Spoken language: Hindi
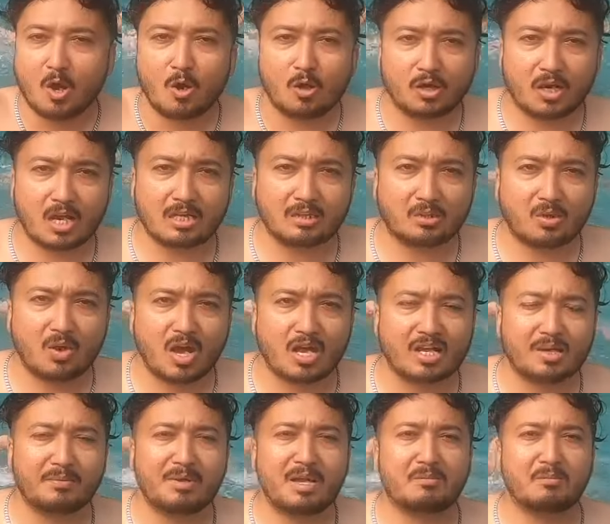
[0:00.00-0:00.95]
और रात को
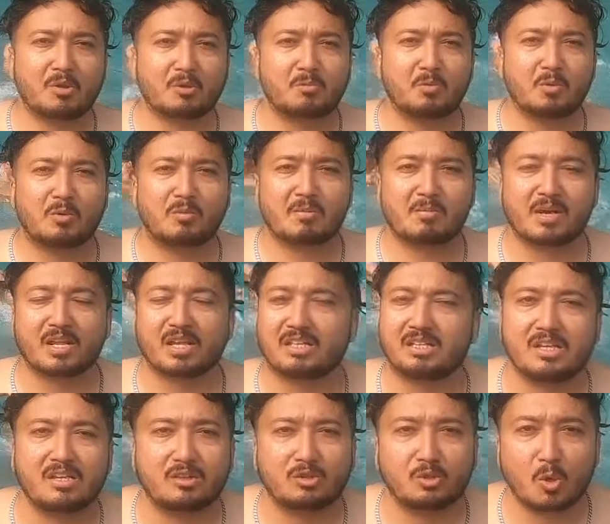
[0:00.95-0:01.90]
आके भी हम लोग पूल में पड़ गए
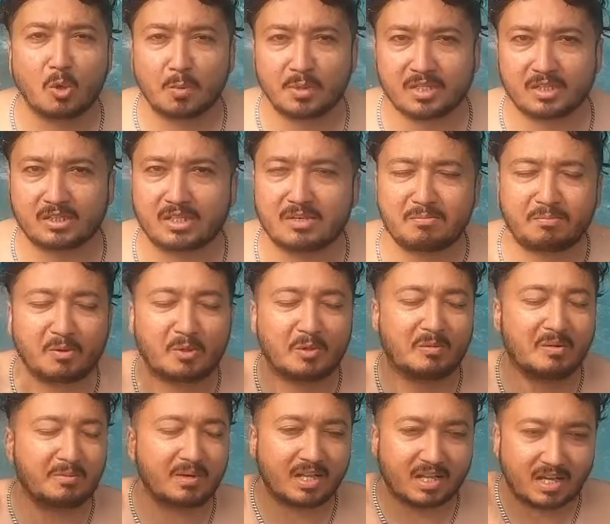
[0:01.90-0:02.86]
थे दो बजे तक हम पूल
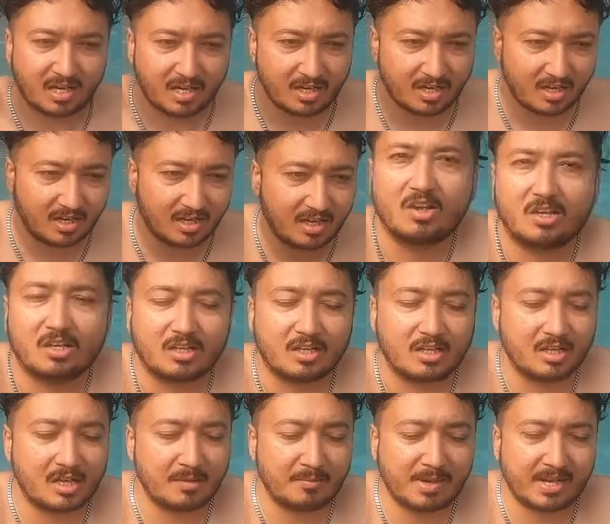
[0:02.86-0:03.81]
में पड़े रहे और
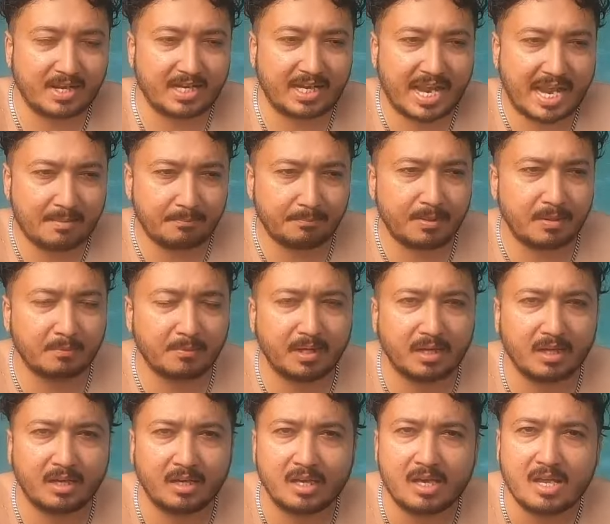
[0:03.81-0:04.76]
हमारा कैंप
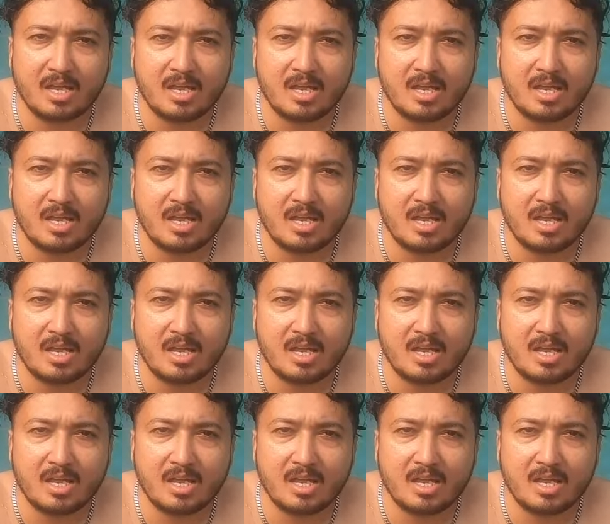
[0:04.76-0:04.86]
हमने